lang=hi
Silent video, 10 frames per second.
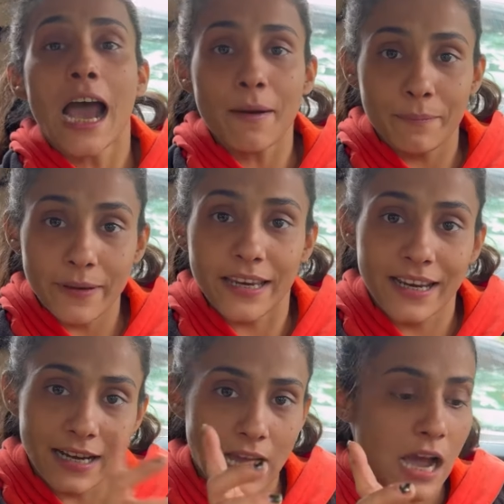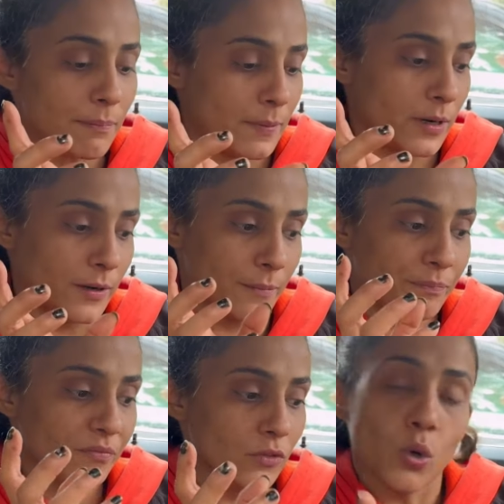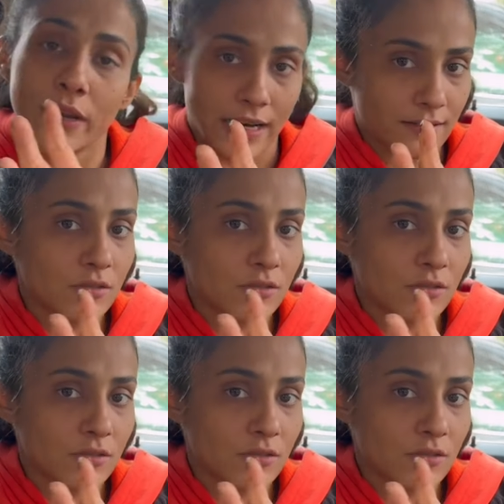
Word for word: आप एक गिला आप दो गिलास